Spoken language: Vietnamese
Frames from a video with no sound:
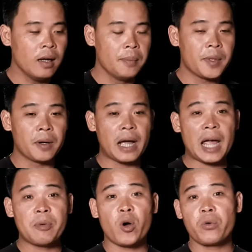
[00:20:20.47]
giường
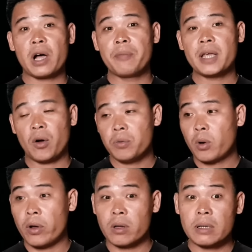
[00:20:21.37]
hai ngồi ngoài ông nhậu
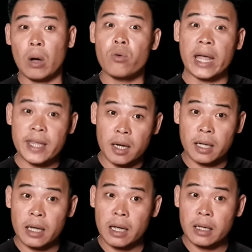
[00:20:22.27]
ngồi nhậu ngay trên
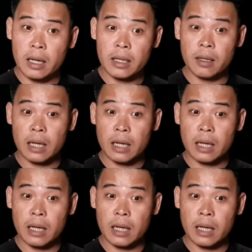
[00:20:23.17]
cái cái cái,